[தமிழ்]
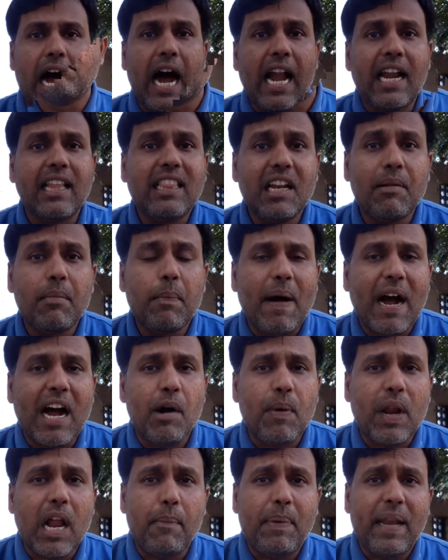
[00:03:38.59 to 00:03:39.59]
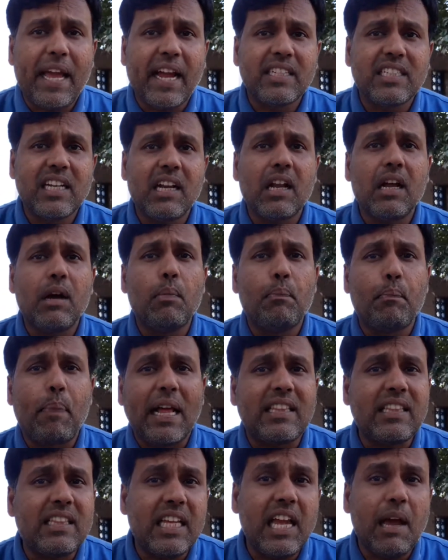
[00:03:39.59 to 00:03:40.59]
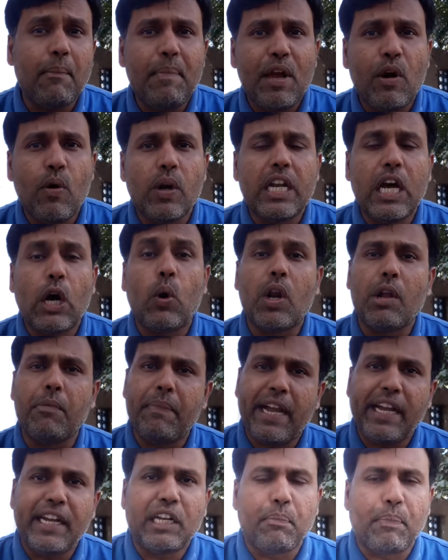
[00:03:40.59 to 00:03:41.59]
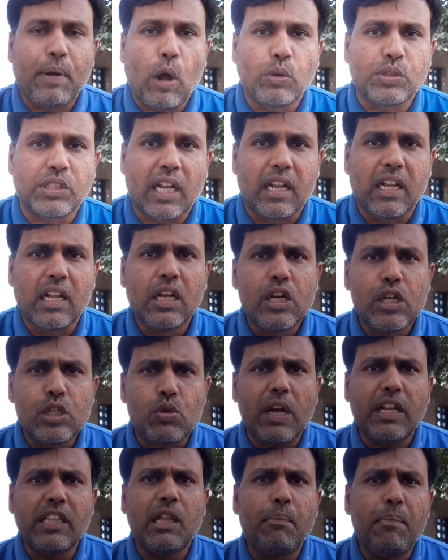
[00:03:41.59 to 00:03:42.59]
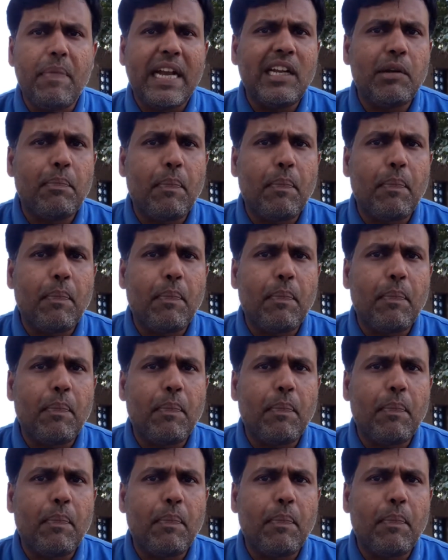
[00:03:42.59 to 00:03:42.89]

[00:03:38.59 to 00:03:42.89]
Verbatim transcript: அடுத்து நம்ம பார்க்க போகிற அப்ளிகேஷன் பத்து எம்பி கொண்ட ஒரு மின்ட் ப்ரௌசர் ஸோ இந்த மின்ட்